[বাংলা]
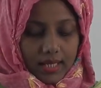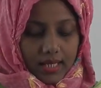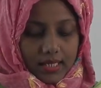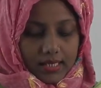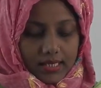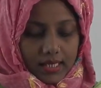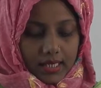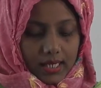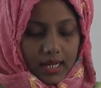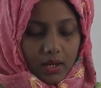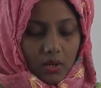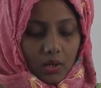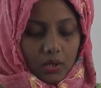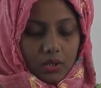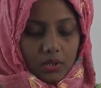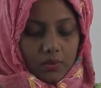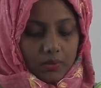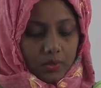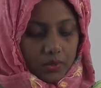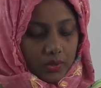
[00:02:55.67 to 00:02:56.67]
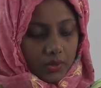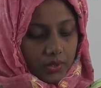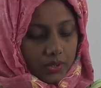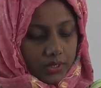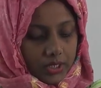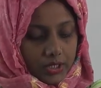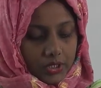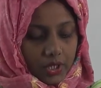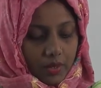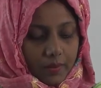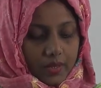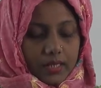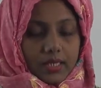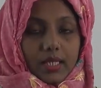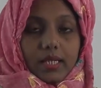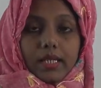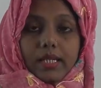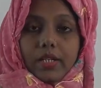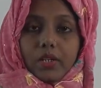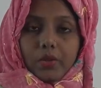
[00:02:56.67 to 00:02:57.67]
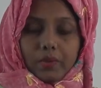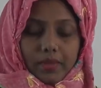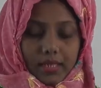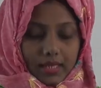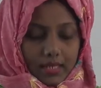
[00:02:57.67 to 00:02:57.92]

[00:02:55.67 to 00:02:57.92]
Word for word: এই শিক্ষার অন্তর্ভুক্ত হচ্ছে সমাজের নিয়ম